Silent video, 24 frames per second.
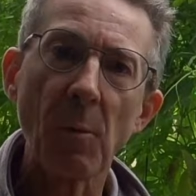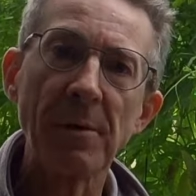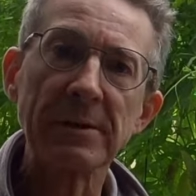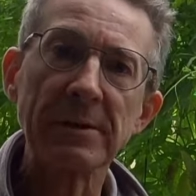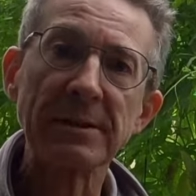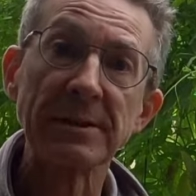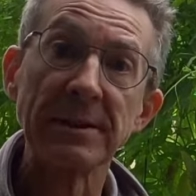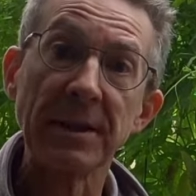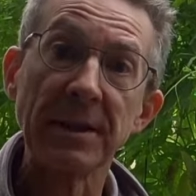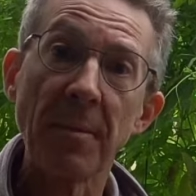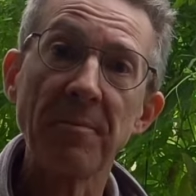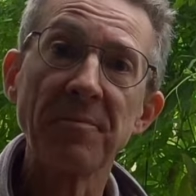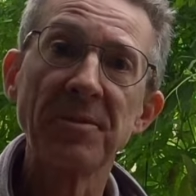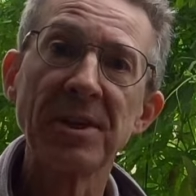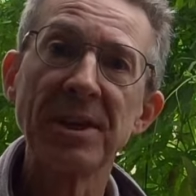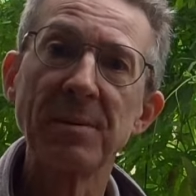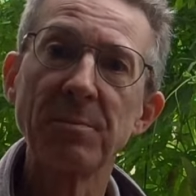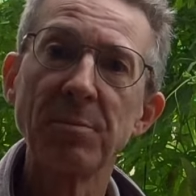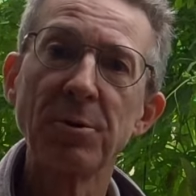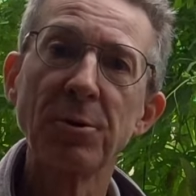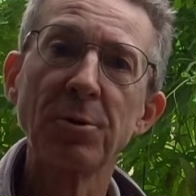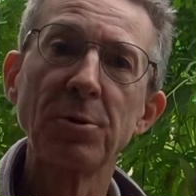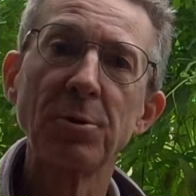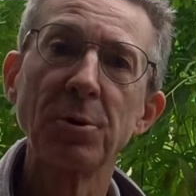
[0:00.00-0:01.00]
Ouais, c'est un
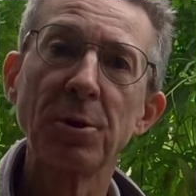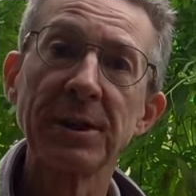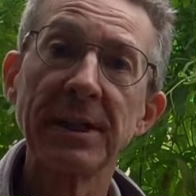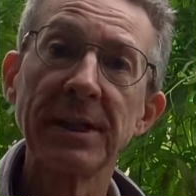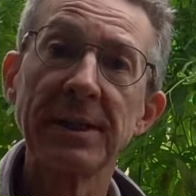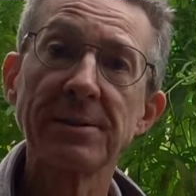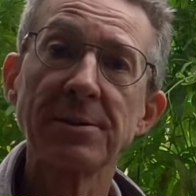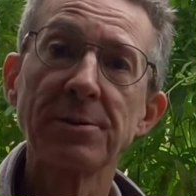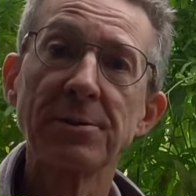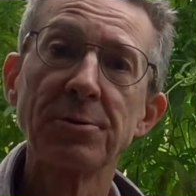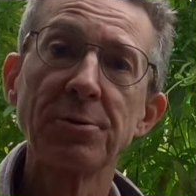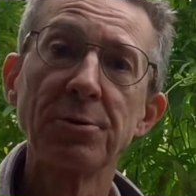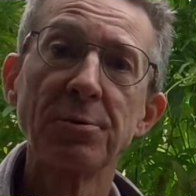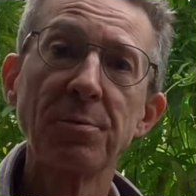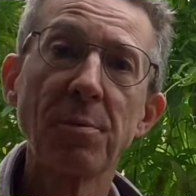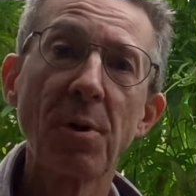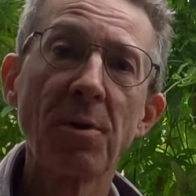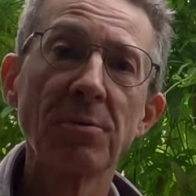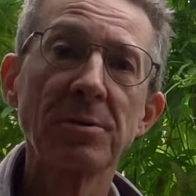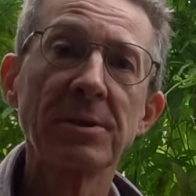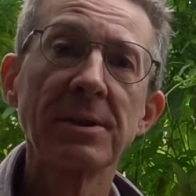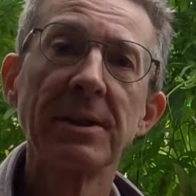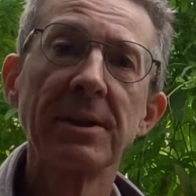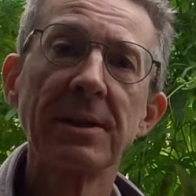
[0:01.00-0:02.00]
petit peu coriace. Je
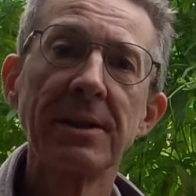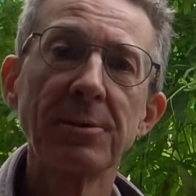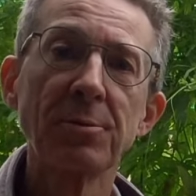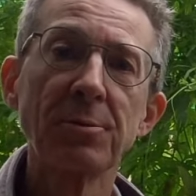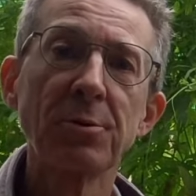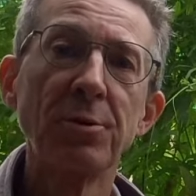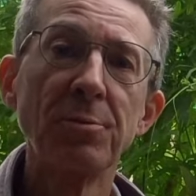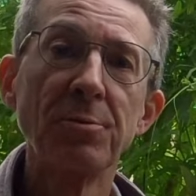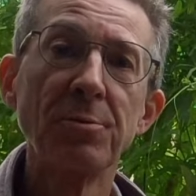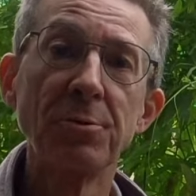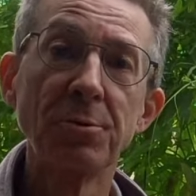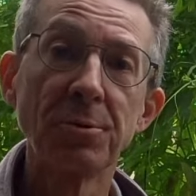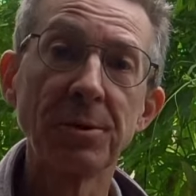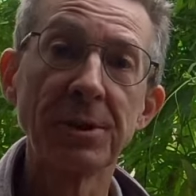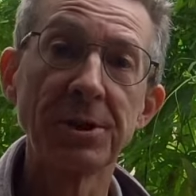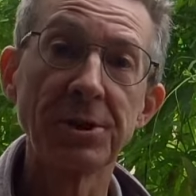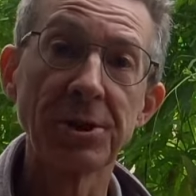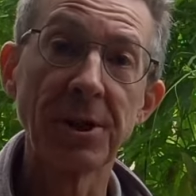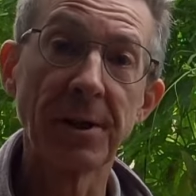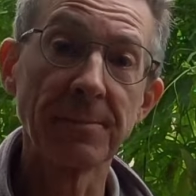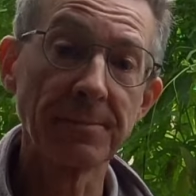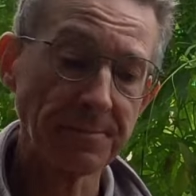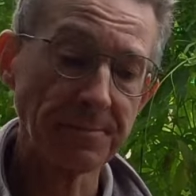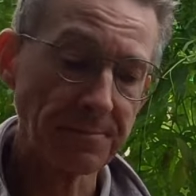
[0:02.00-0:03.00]
pense qu'il est trop mûr
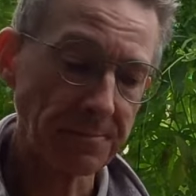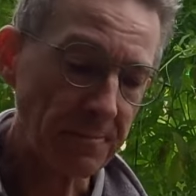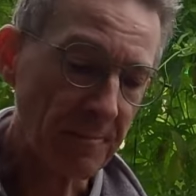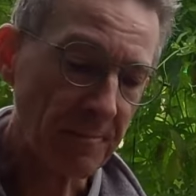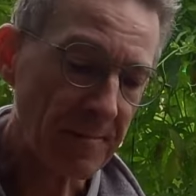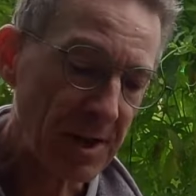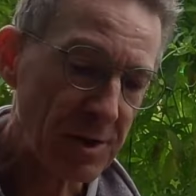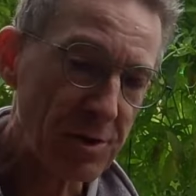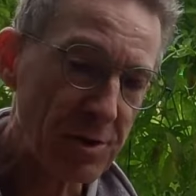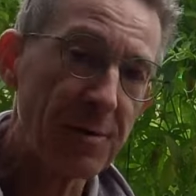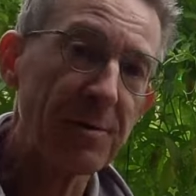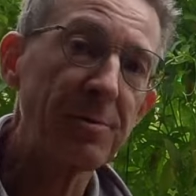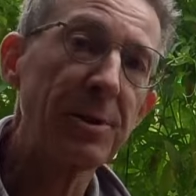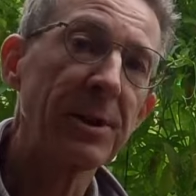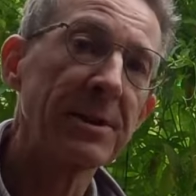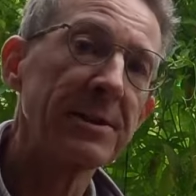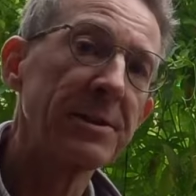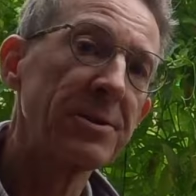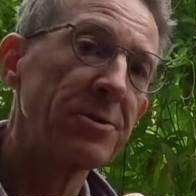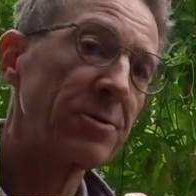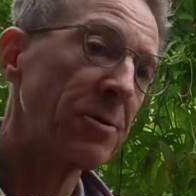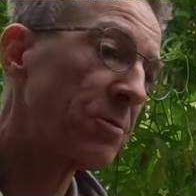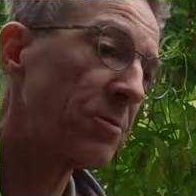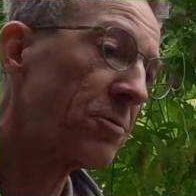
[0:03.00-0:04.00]
déjà. Je vais voir
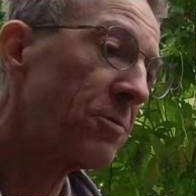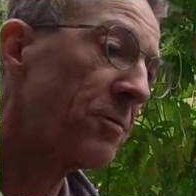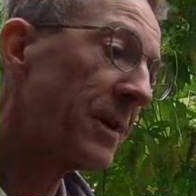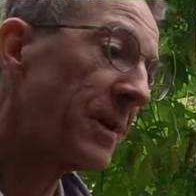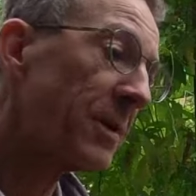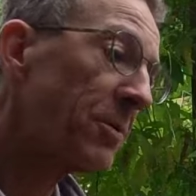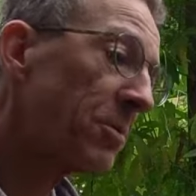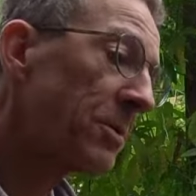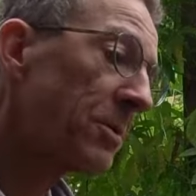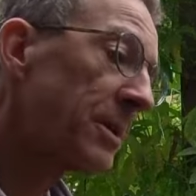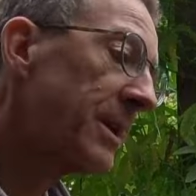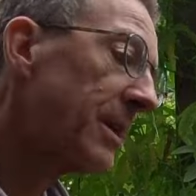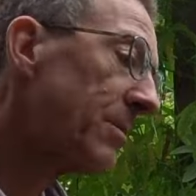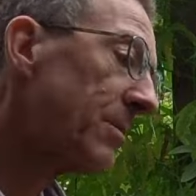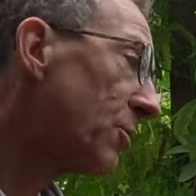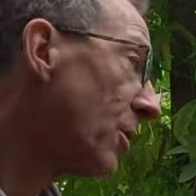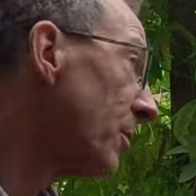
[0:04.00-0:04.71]
si j'en trouve un autre qui est